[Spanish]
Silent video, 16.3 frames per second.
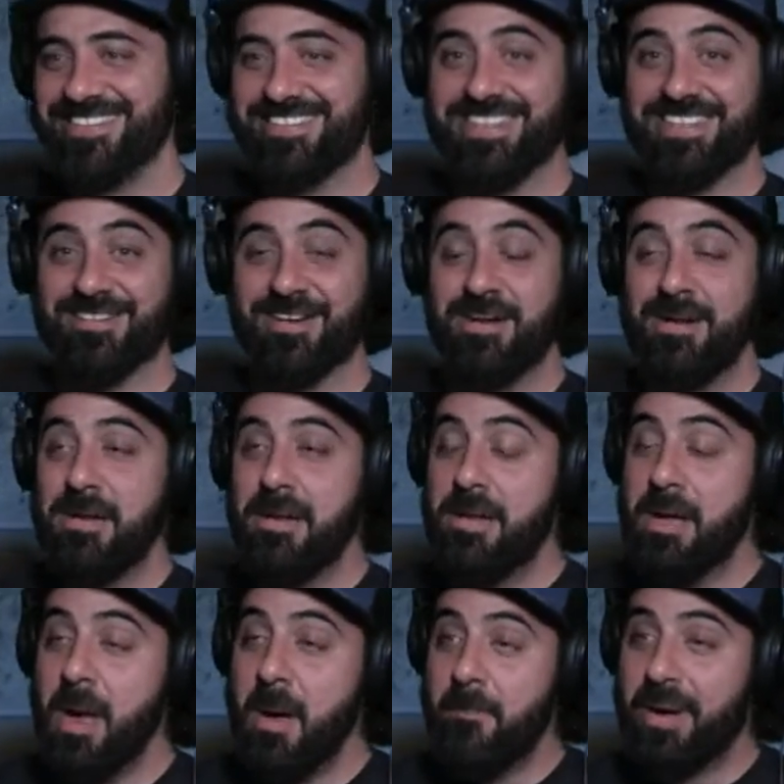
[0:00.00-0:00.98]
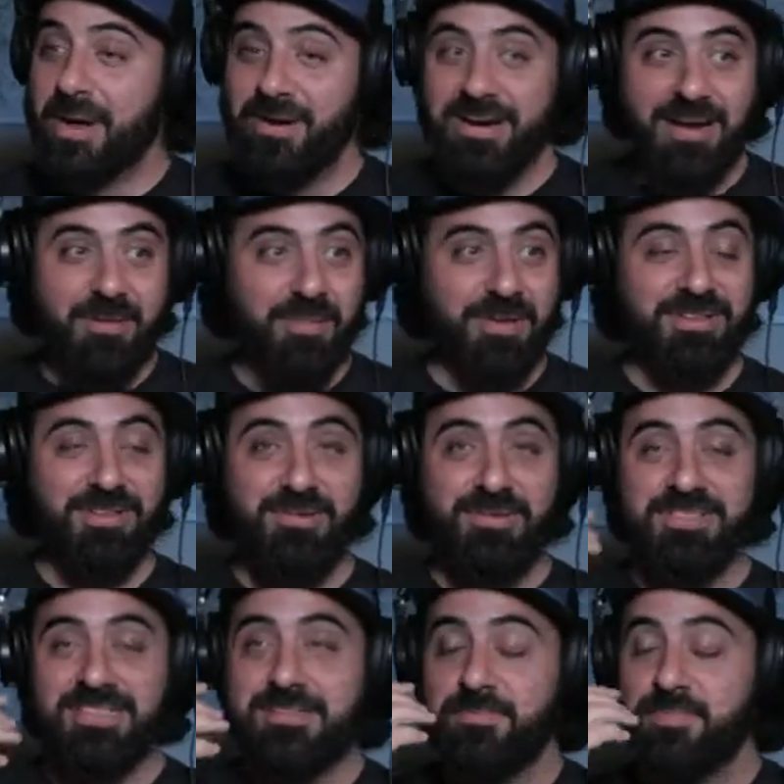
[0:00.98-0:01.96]
anuncios de eso. Pero, pero
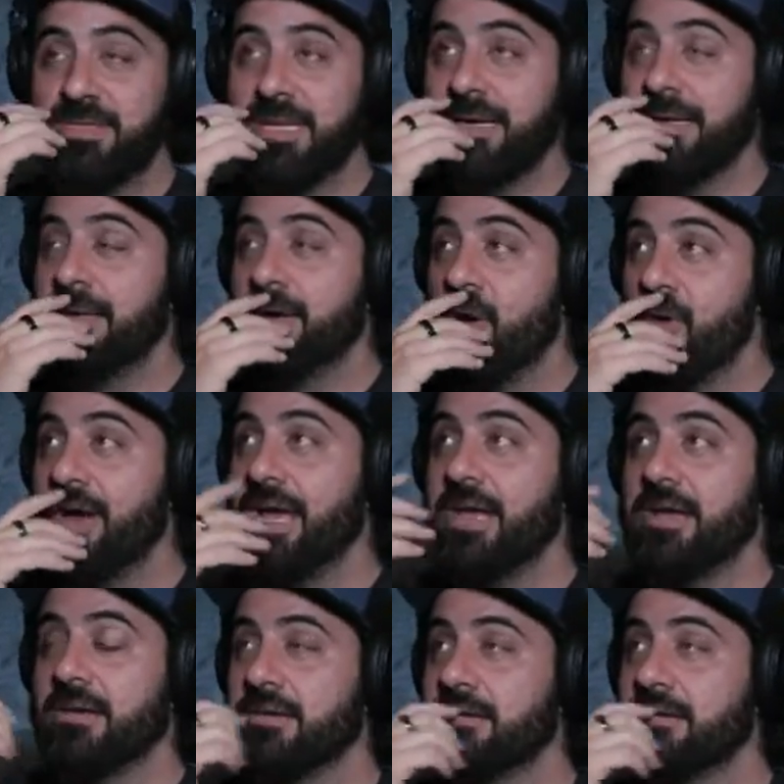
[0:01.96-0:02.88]
todo te dice, pues, ok,